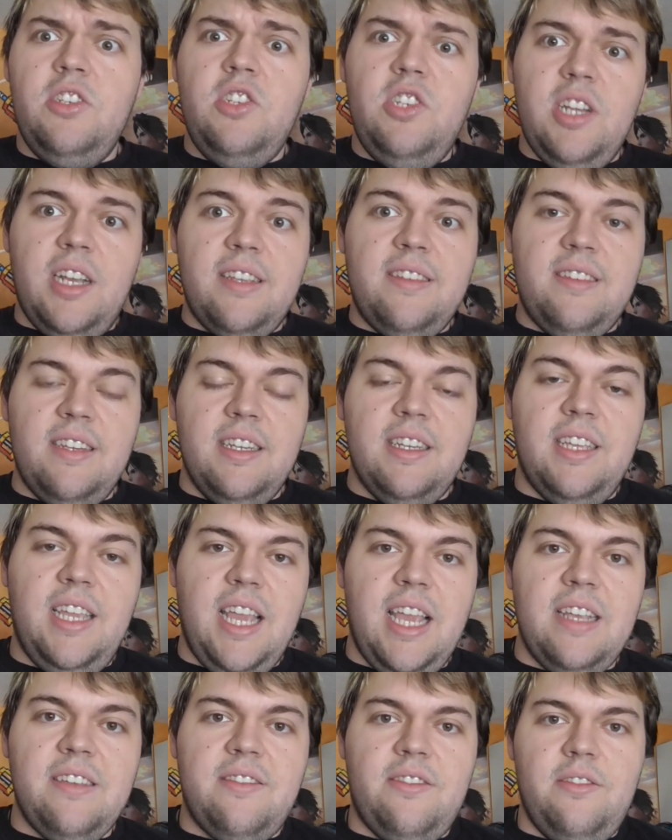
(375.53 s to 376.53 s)
Just in
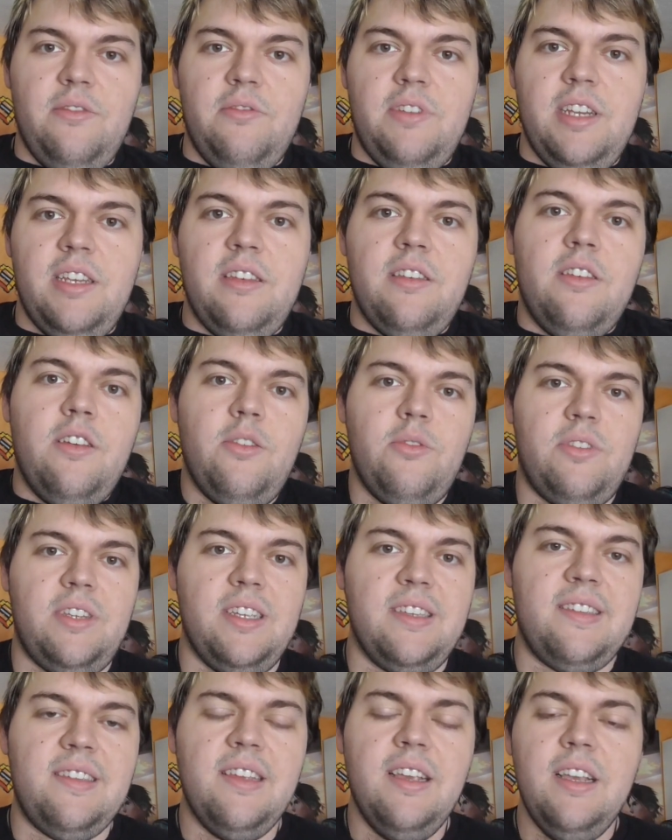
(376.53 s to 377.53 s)
case you didn't
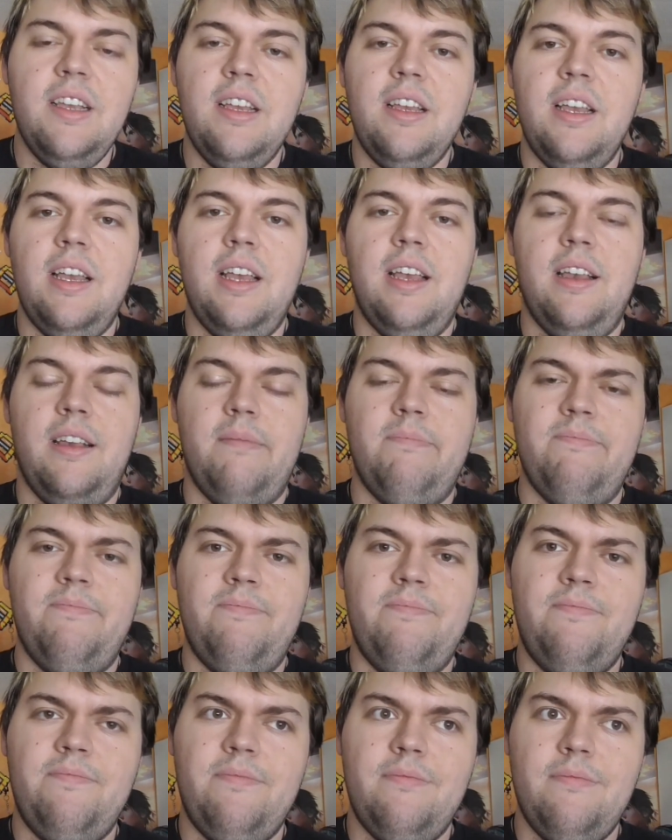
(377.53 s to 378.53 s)
notice. Ähm,
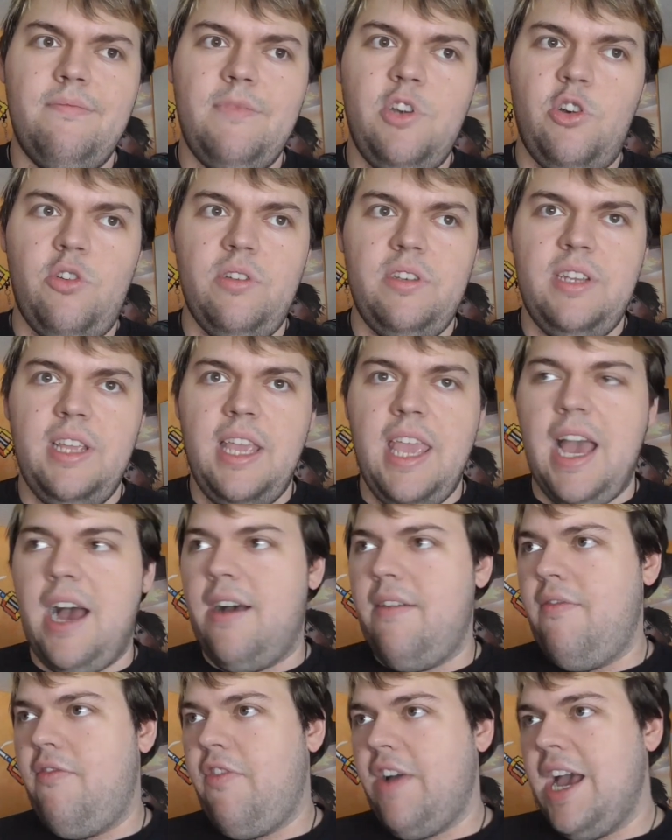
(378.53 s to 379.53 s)
und
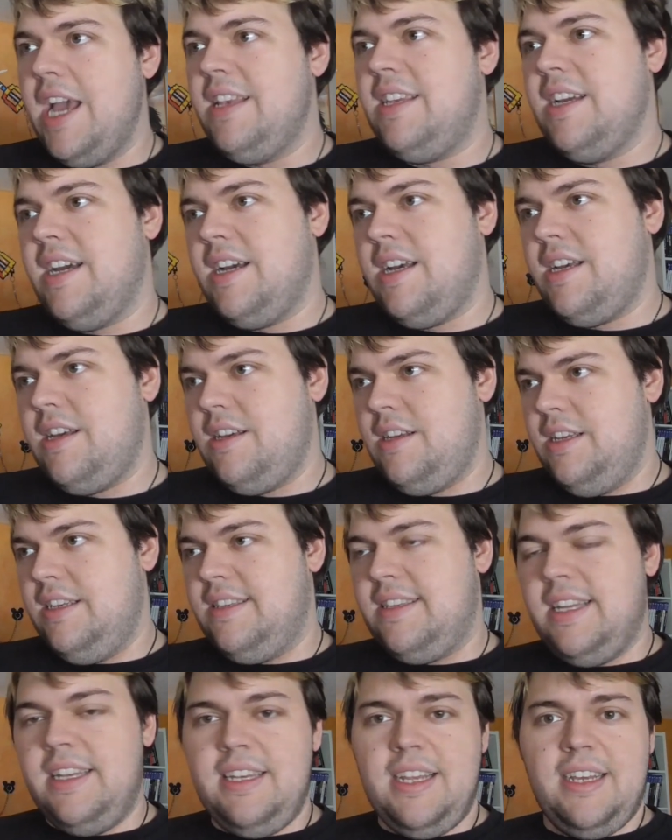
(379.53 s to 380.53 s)
ja, Freitag
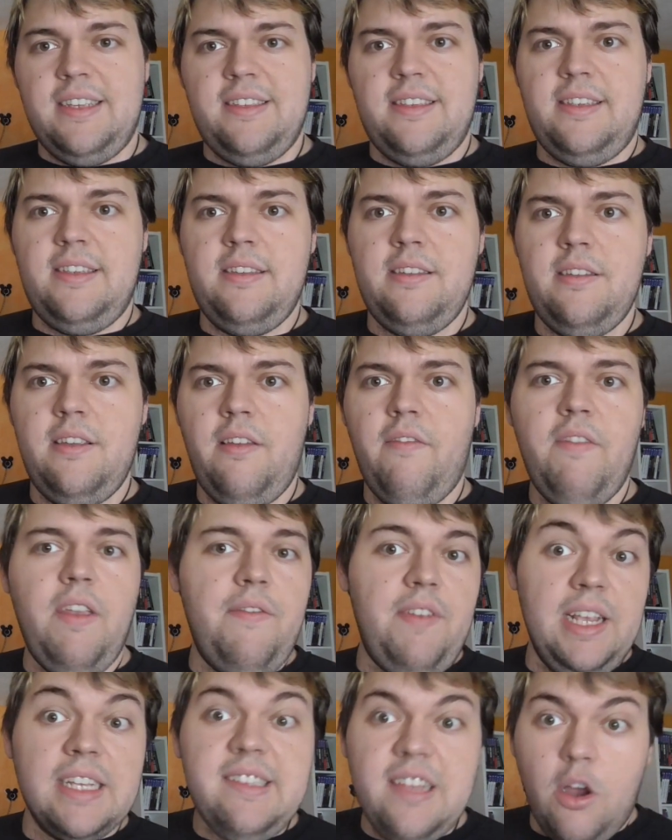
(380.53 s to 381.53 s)
ist denn das.
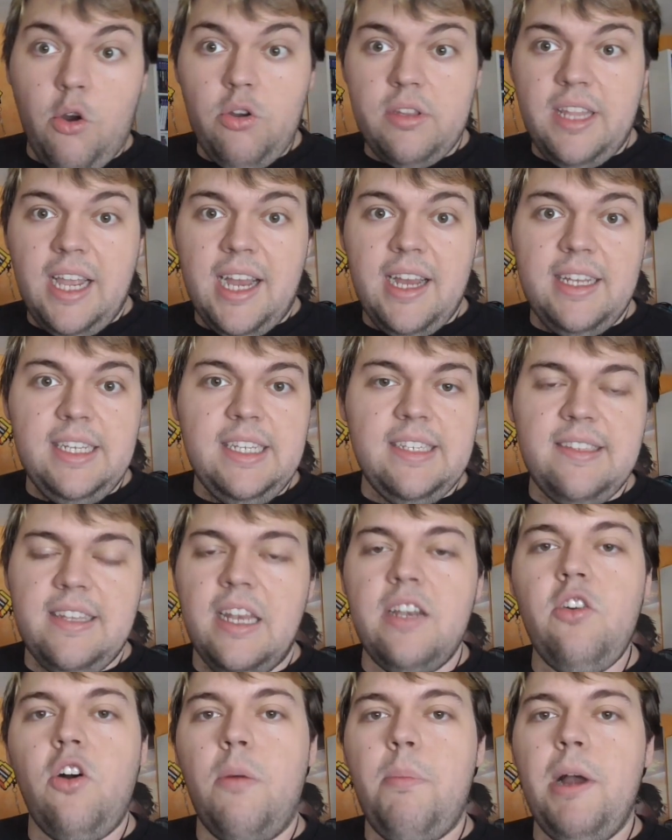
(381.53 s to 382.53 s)
Bibi ist auch da, die ist
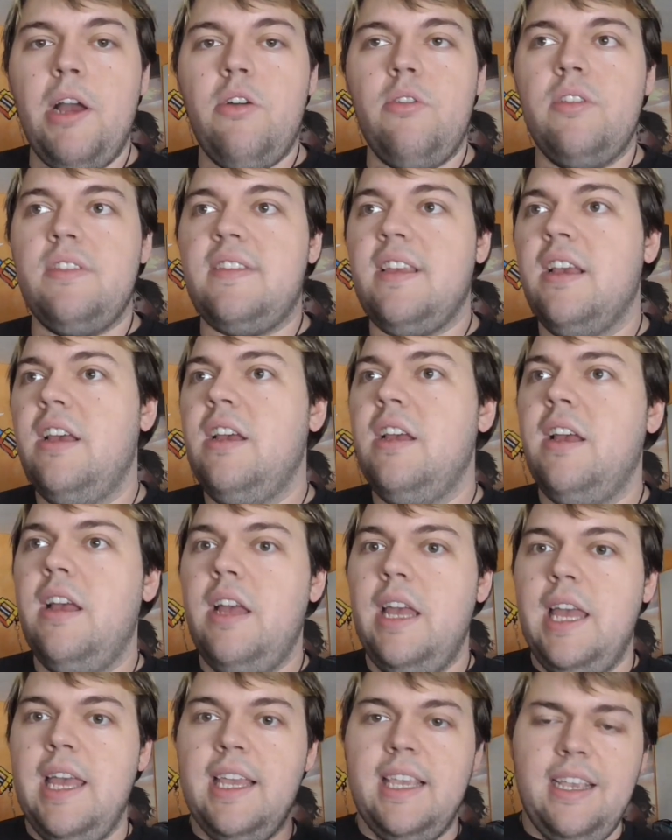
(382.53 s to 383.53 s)
dann auch bei uns.
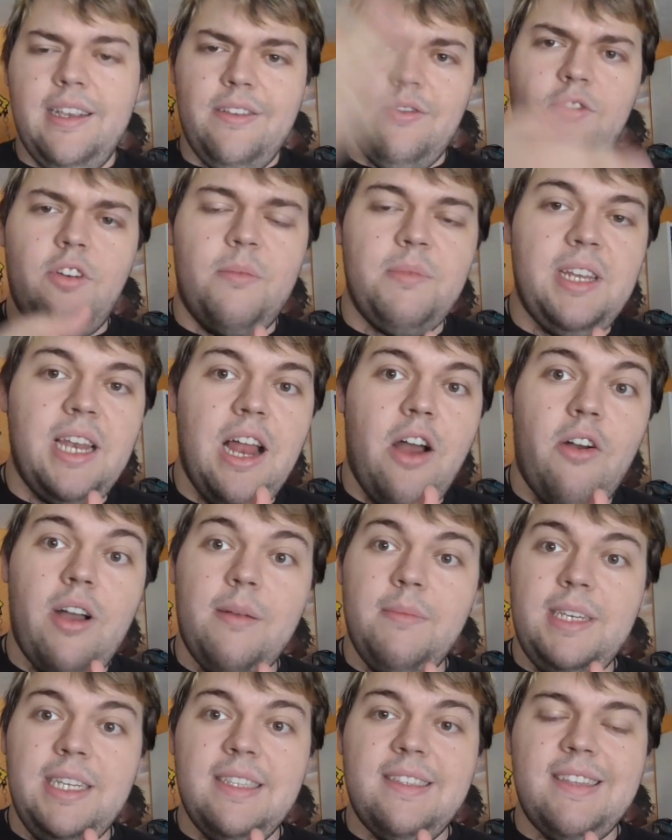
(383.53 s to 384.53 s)
Äh, Kesu kommt dann auch
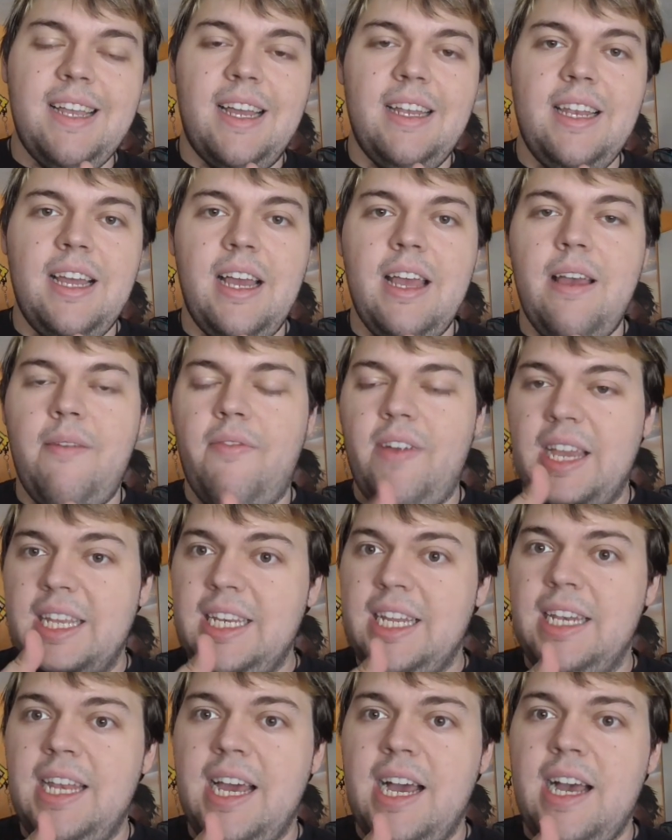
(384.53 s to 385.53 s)
am Dienstag, na, äh, am
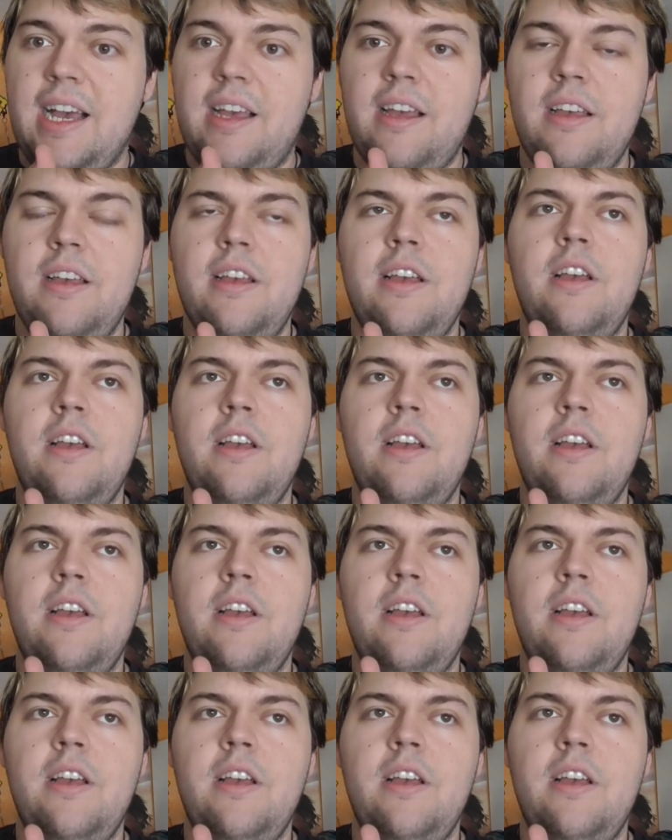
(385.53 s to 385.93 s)
Freitag nach.